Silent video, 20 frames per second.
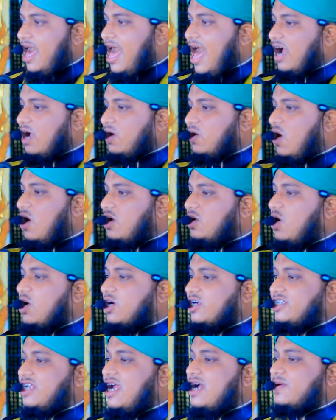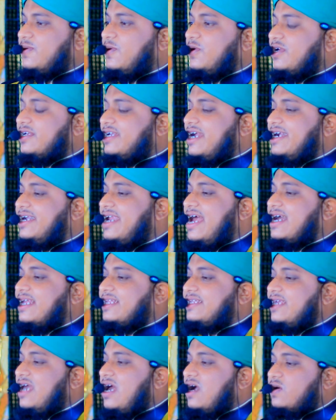এক গণক ঠাকুরকে ডাক
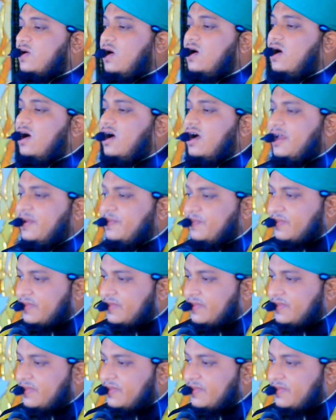দিয়া কয়